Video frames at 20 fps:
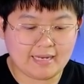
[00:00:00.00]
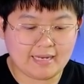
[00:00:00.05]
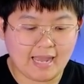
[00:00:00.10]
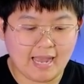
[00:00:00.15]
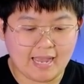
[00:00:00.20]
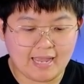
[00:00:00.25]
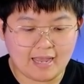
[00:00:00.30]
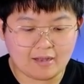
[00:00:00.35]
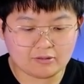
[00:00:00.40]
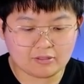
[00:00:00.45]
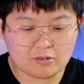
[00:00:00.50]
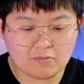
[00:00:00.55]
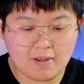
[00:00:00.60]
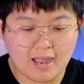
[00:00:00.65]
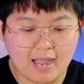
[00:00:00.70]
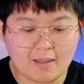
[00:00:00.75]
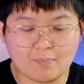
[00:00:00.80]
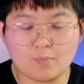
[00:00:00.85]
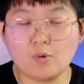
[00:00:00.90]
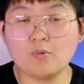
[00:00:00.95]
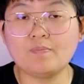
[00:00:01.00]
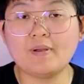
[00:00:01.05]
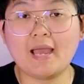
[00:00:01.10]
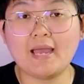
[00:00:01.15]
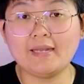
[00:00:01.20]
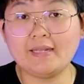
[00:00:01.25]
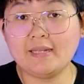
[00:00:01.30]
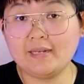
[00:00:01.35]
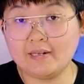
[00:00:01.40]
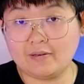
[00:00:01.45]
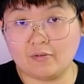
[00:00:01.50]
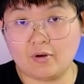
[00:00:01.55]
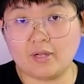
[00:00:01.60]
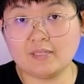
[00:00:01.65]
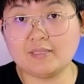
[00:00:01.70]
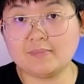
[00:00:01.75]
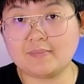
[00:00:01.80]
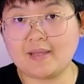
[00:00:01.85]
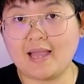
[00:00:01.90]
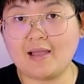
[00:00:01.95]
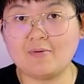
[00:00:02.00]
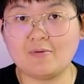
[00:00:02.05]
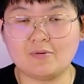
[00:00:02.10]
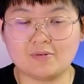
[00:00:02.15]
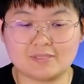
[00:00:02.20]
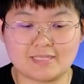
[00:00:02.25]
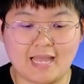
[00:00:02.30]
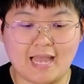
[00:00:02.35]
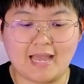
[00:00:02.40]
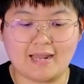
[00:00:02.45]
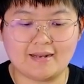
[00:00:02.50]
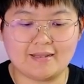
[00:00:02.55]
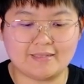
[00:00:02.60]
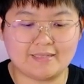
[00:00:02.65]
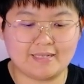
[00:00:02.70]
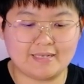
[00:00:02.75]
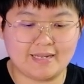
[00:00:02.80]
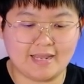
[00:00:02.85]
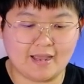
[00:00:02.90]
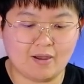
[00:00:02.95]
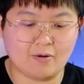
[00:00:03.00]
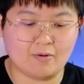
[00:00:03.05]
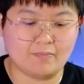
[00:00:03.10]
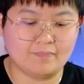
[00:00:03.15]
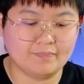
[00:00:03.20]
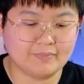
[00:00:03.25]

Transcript: ถ่าย Ultra Wide ปุ๊บได้ที่119องศาเลยทีเดียว